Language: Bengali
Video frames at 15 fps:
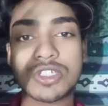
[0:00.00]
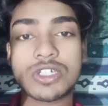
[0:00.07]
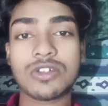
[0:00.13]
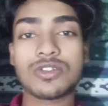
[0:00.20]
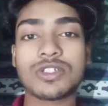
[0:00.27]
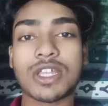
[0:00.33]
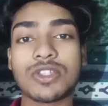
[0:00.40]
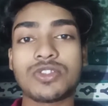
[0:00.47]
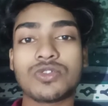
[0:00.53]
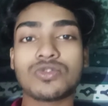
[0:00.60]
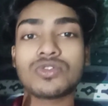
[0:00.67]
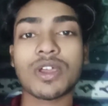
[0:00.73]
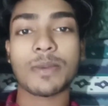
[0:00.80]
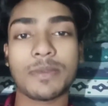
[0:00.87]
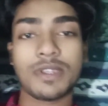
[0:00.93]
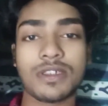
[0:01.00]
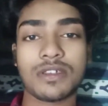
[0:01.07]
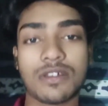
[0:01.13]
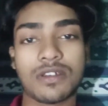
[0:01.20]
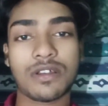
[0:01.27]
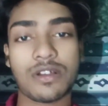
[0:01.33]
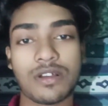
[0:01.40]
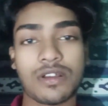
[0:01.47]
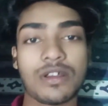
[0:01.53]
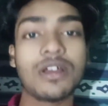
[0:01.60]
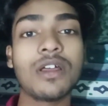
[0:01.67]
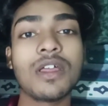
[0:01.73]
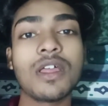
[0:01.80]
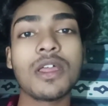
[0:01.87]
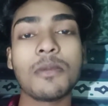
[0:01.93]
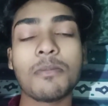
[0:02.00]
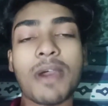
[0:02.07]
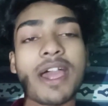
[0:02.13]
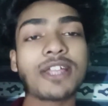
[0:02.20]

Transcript: ছিল যার জন্য আমি বা